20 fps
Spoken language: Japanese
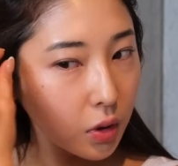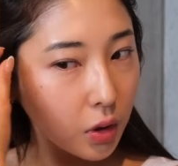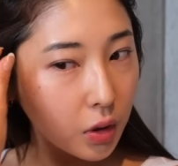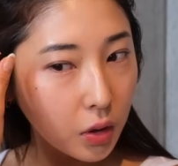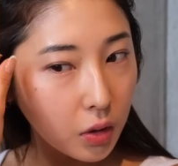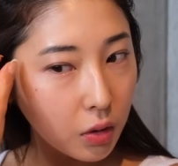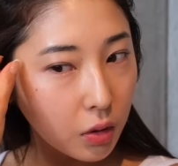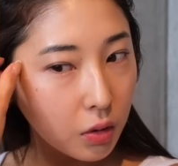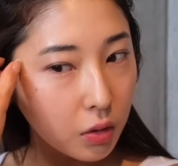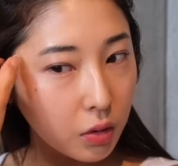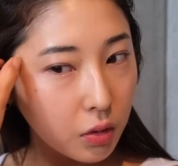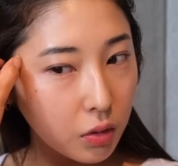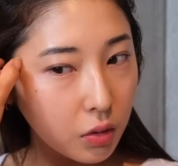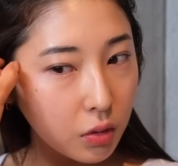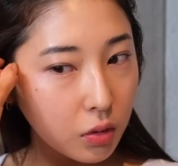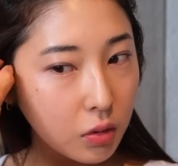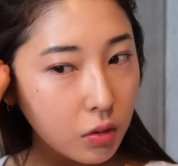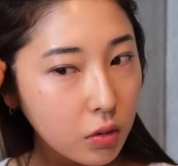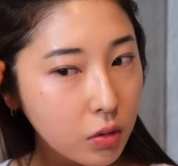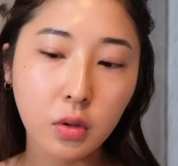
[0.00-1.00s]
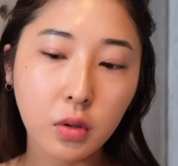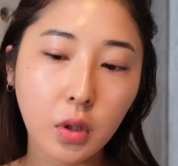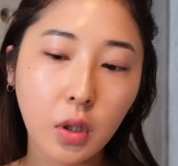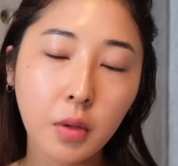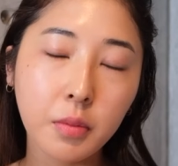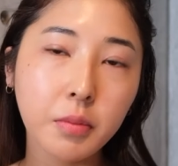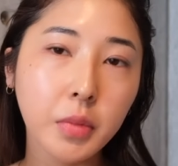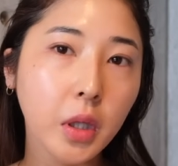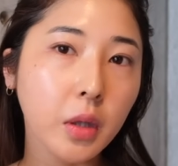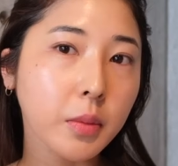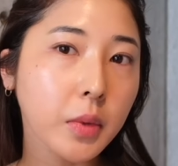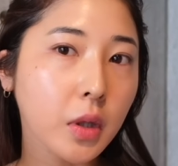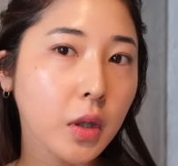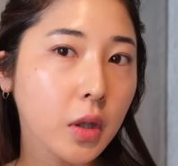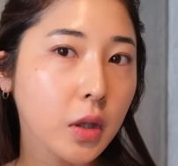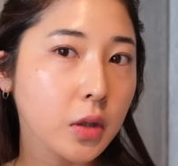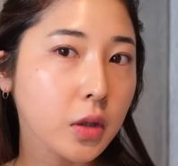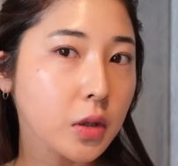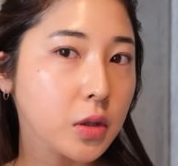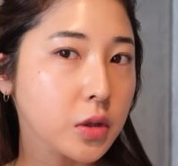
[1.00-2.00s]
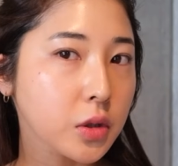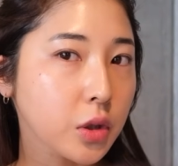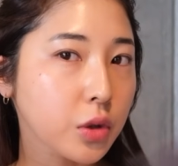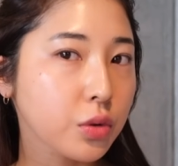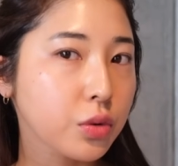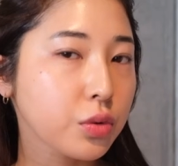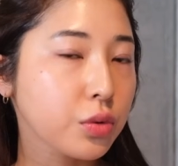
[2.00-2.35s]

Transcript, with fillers: がいいかな案内見が足していく